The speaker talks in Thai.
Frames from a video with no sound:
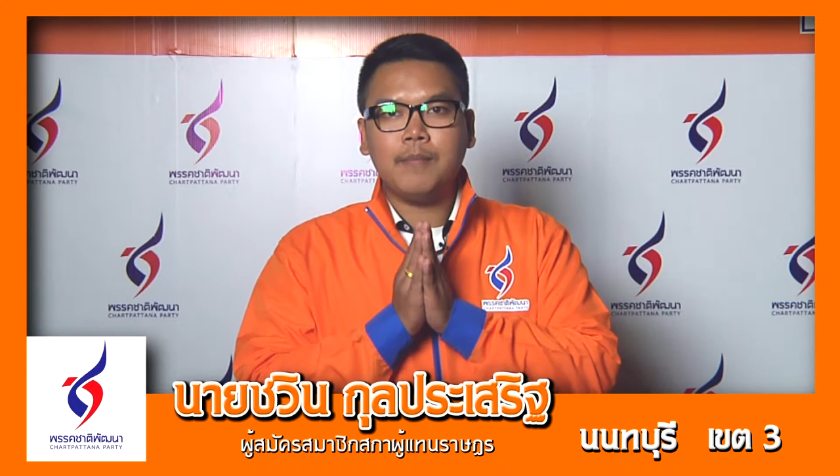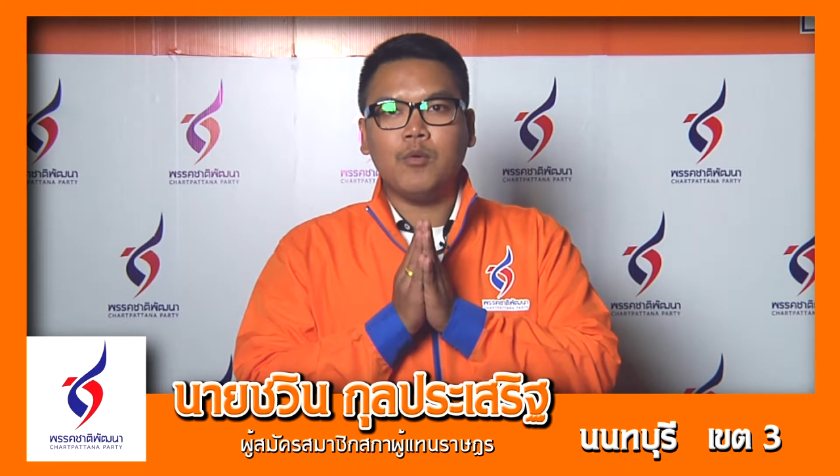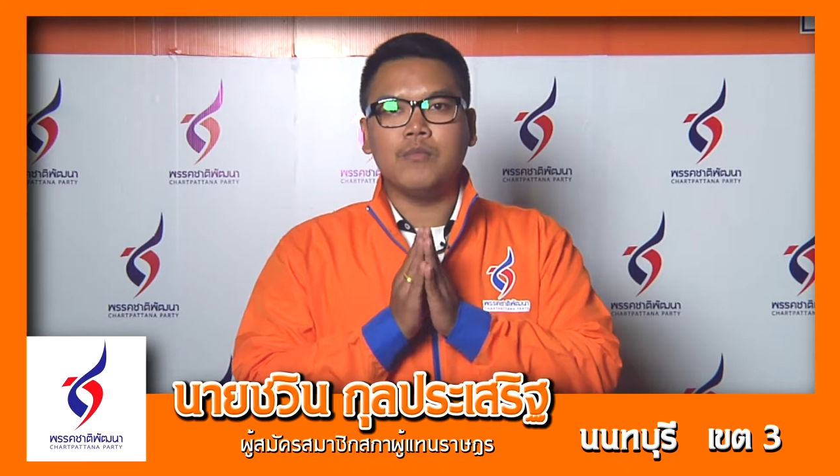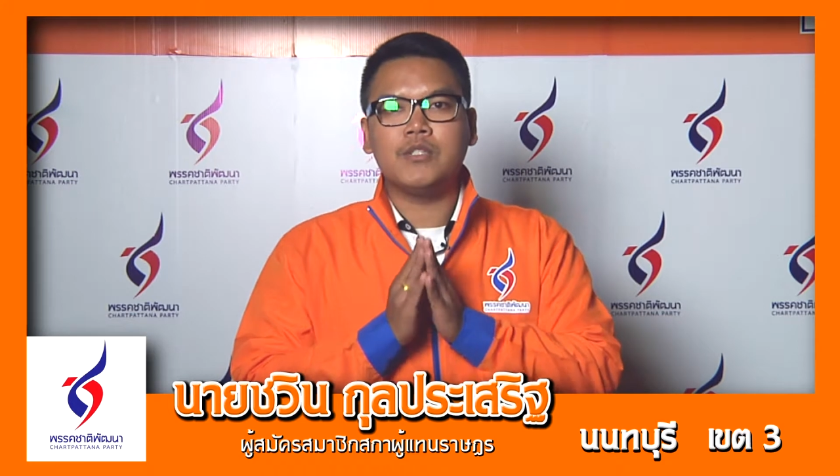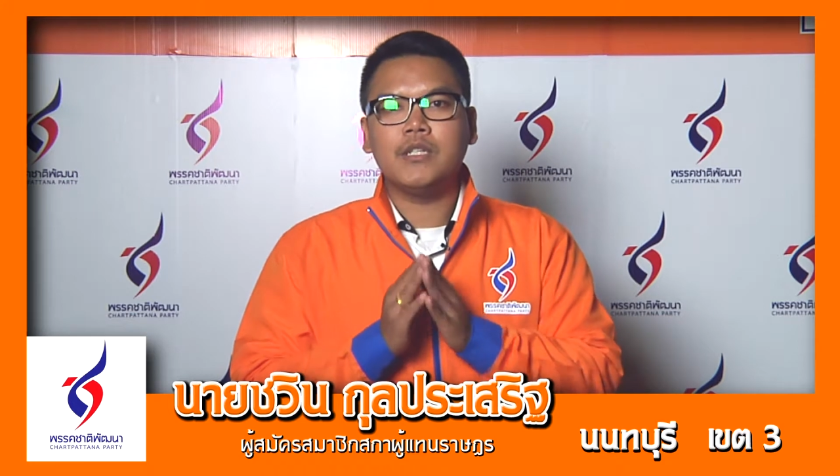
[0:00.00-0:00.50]
บ ผ
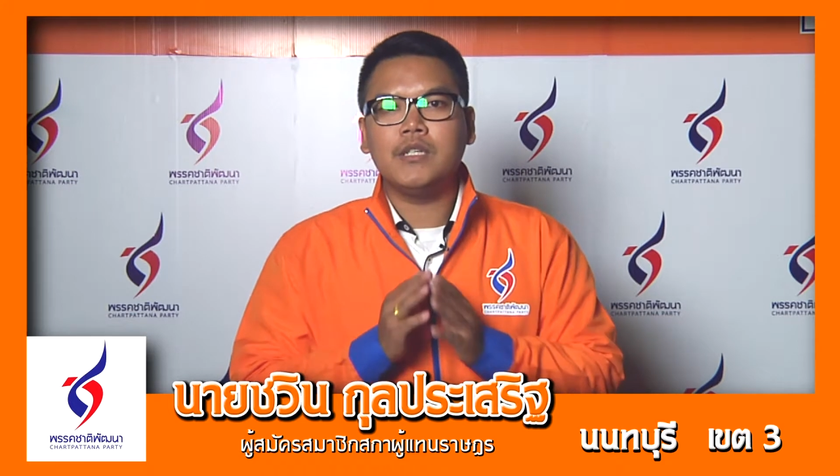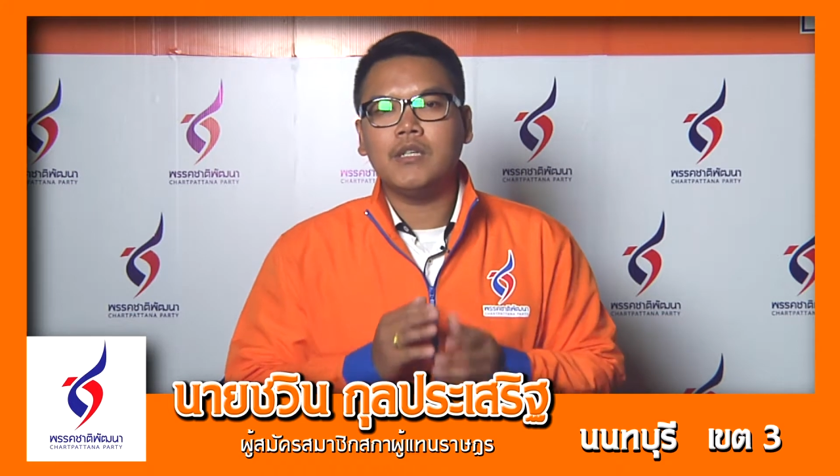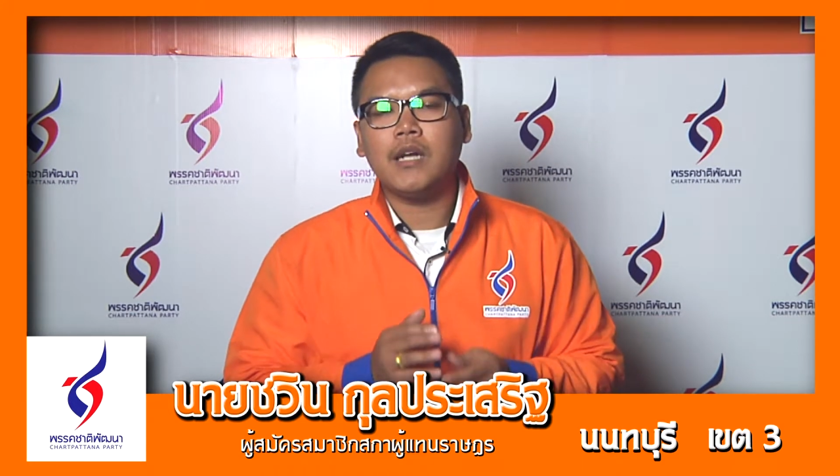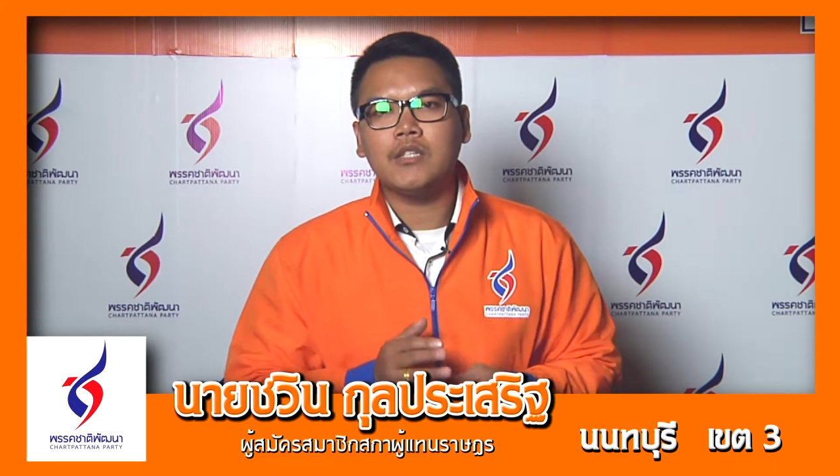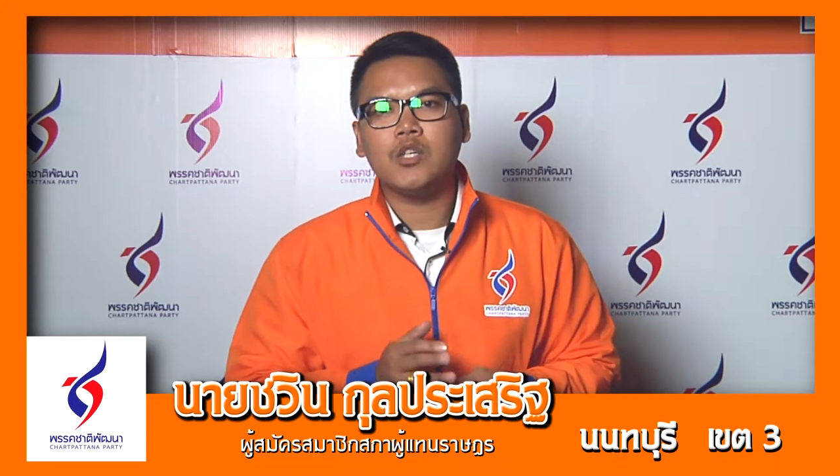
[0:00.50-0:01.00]
มชื่อ
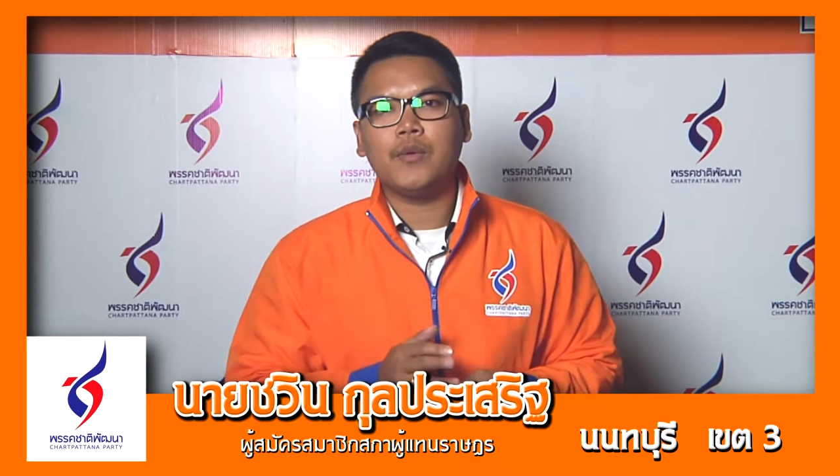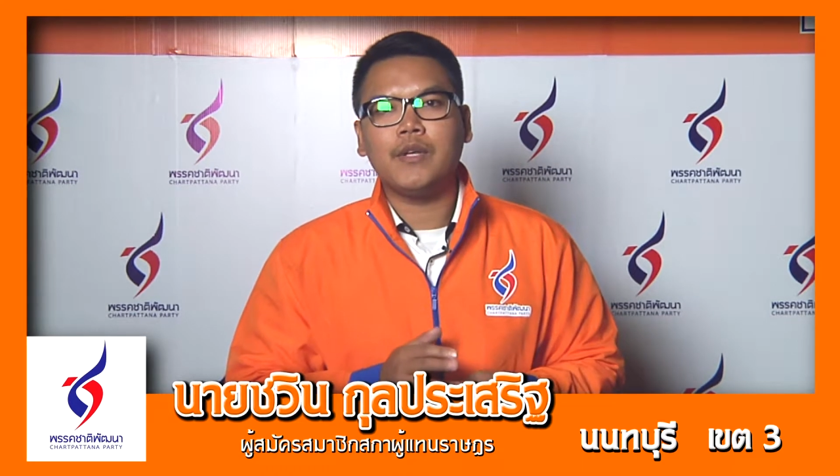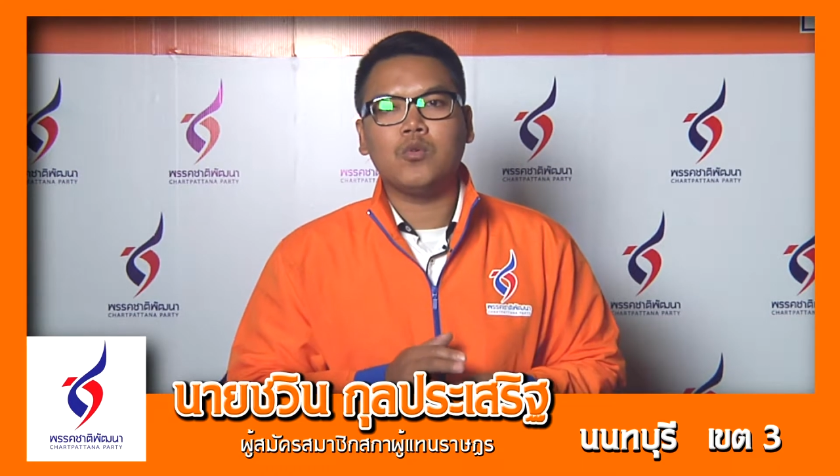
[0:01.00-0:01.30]
นายชวิน